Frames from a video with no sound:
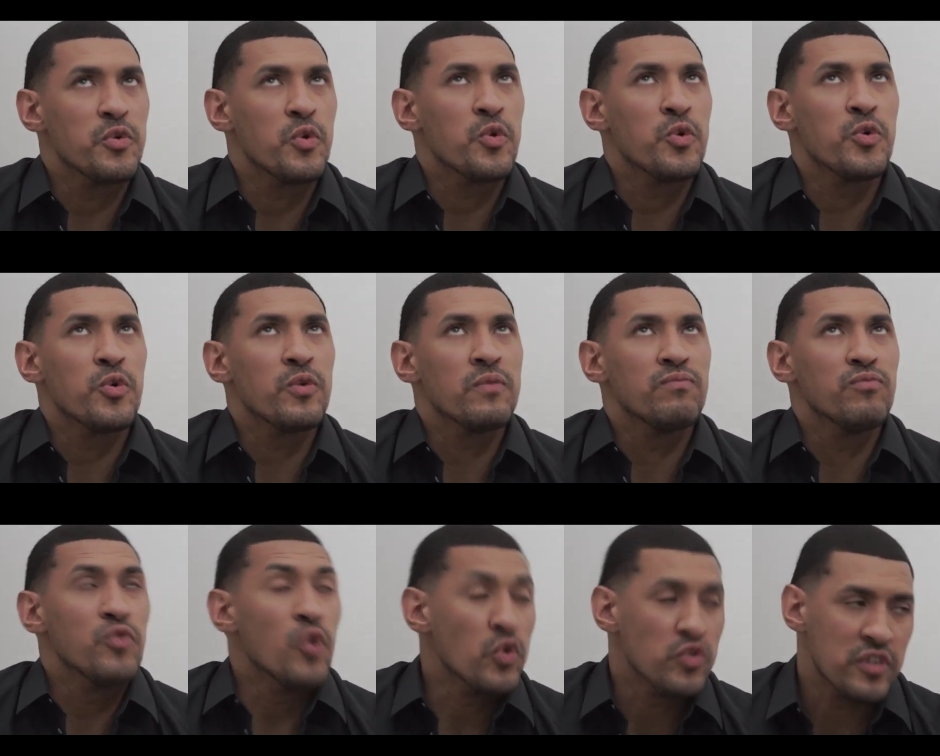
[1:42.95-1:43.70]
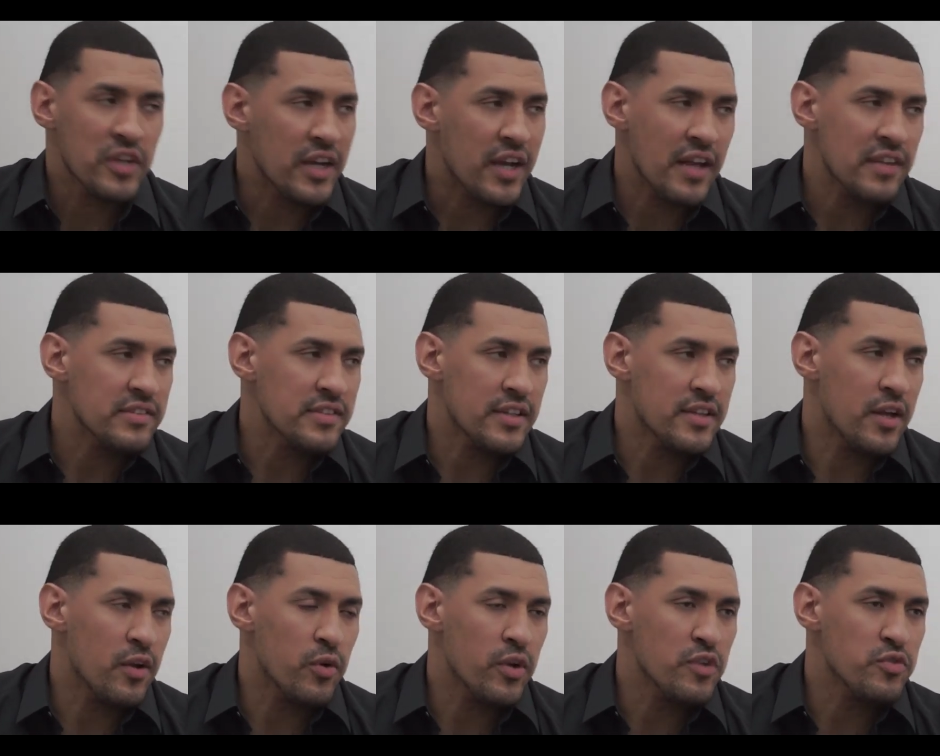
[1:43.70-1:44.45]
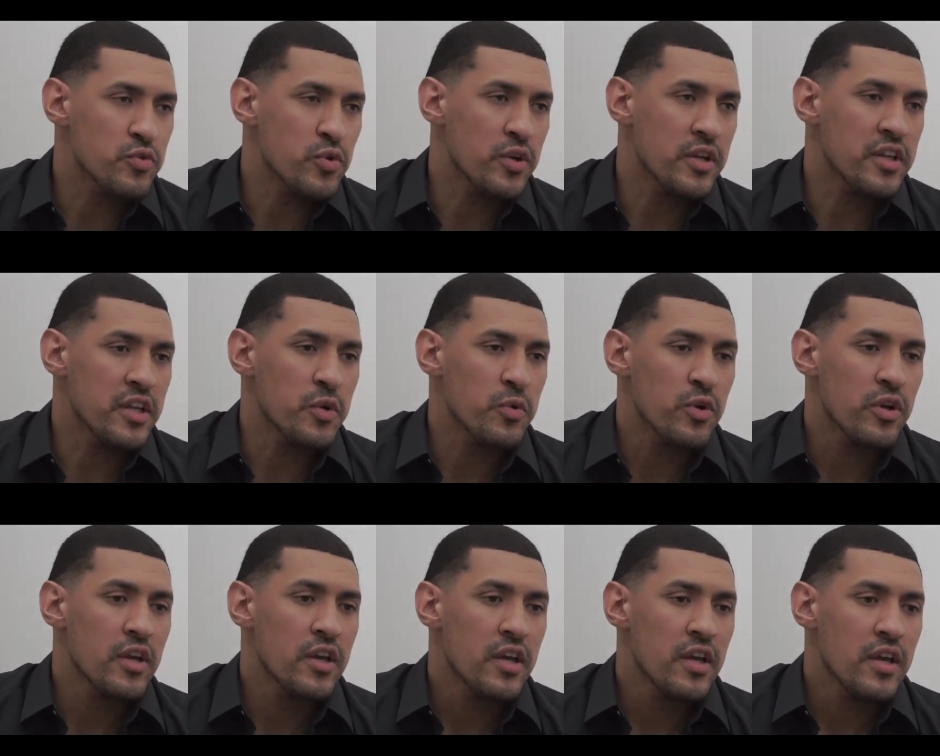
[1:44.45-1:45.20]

No, no se cansa hasta lograr su objetivo.